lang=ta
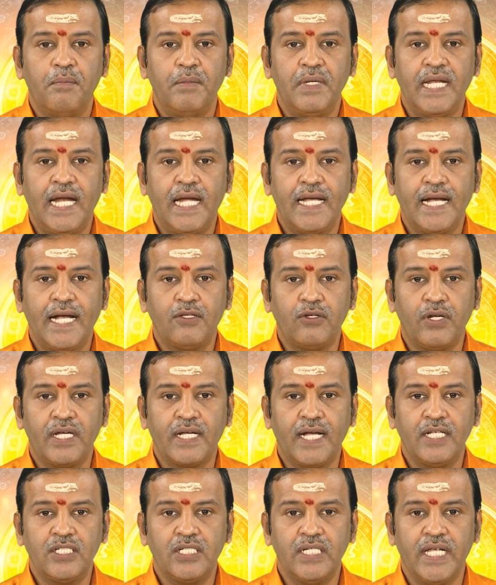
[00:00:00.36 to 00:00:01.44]
மினாலிகா
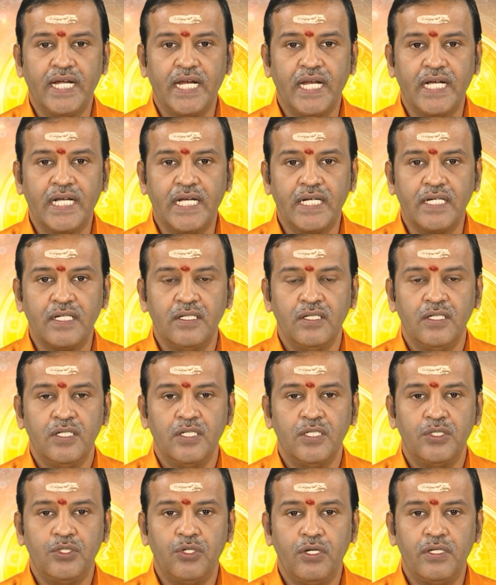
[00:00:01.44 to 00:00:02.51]
தொலைக்காட்சி நேர்களுக்கு
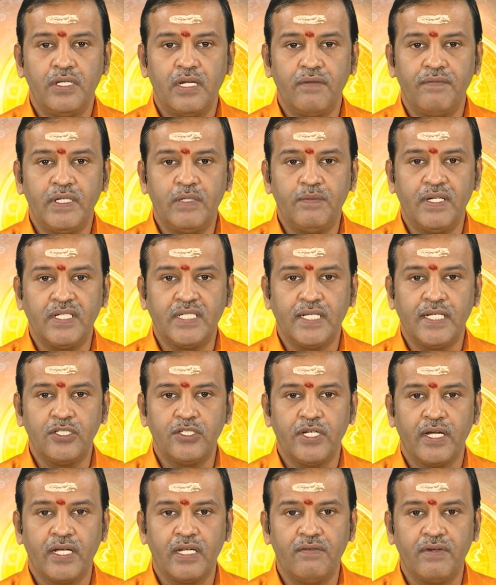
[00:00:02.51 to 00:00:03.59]
ஜோதிட வித்வர்
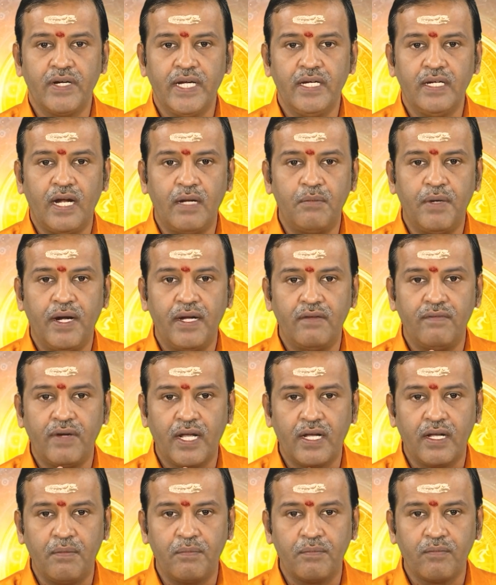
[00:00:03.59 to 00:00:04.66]
சந்திரசேகர் அவர்களின் அன்பான
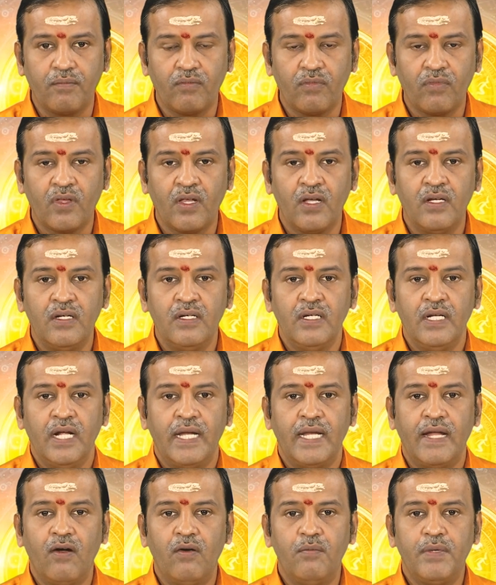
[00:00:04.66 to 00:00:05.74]
வணக்கம்
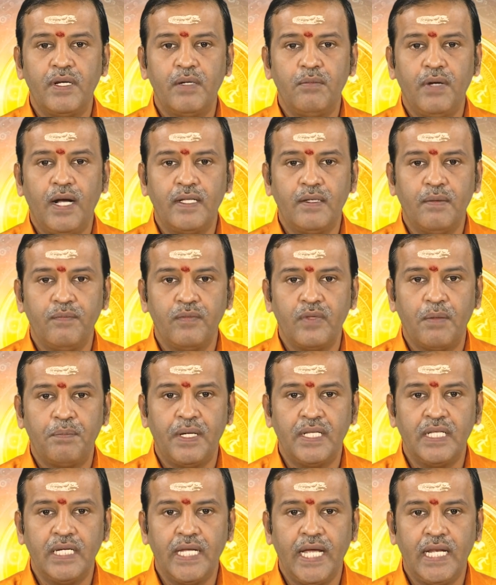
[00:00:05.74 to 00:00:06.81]
நவம்பர் மாதம்
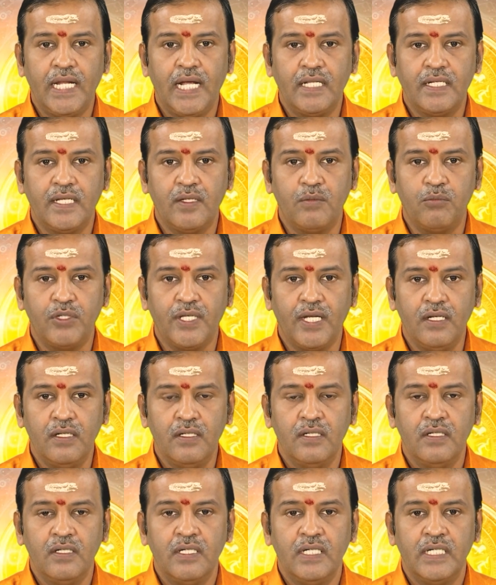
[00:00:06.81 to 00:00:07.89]
பதினேழாம் தேதி முதல்
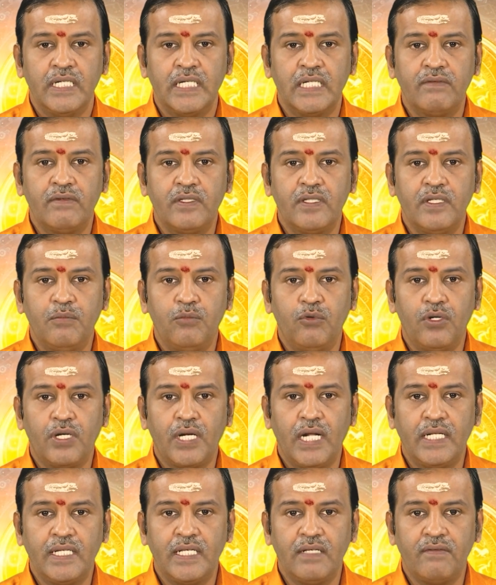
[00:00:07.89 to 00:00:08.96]
இருபத்தி
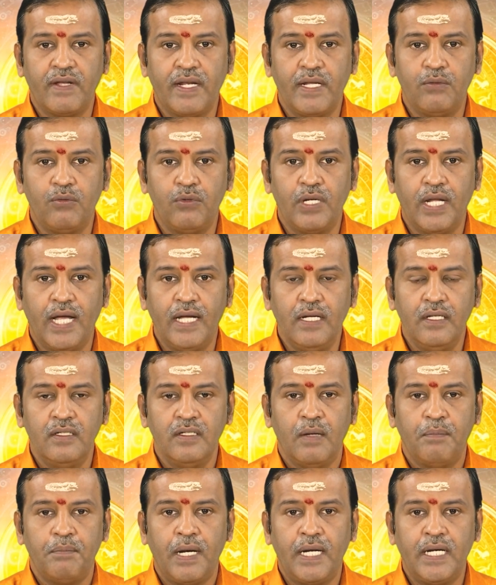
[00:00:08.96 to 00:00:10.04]
மூன்றாம் தேதி வரை உள்ள
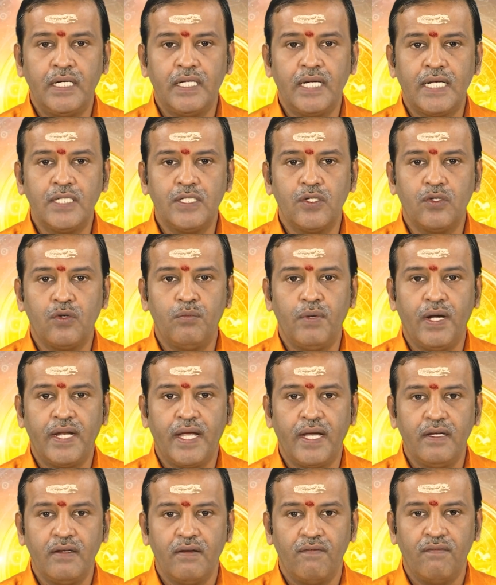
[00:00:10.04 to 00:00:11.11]
பன்னெண்டு ராசிக்குமான
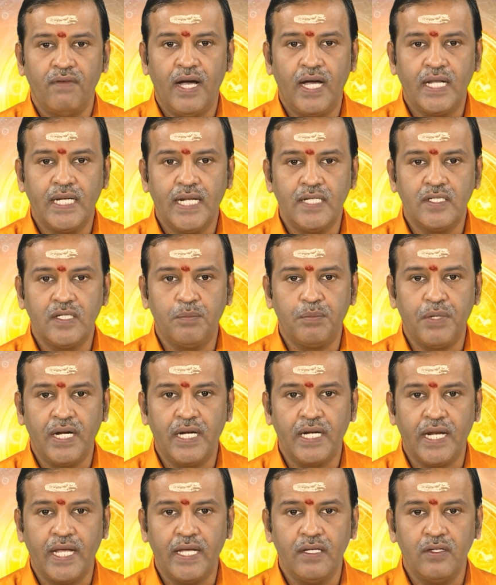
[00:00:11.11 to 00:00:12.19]
வார ராசி
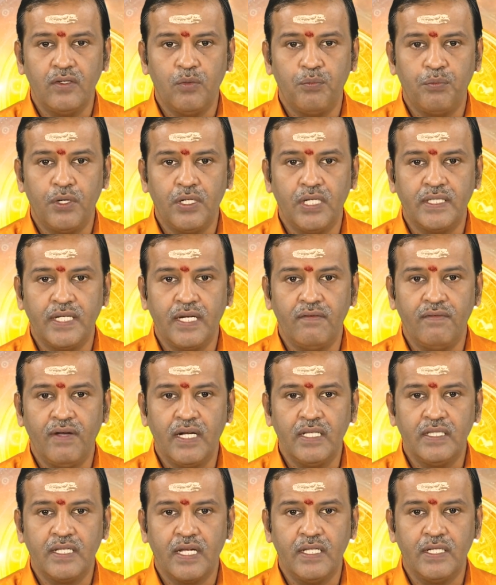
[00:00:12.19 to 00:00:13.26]
பலன்களை இப்பொழுது
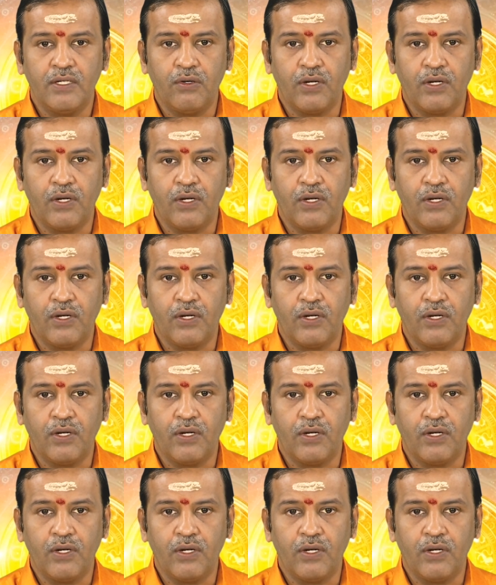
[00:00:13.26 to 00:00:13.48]
தெளிவாக தெரிந்து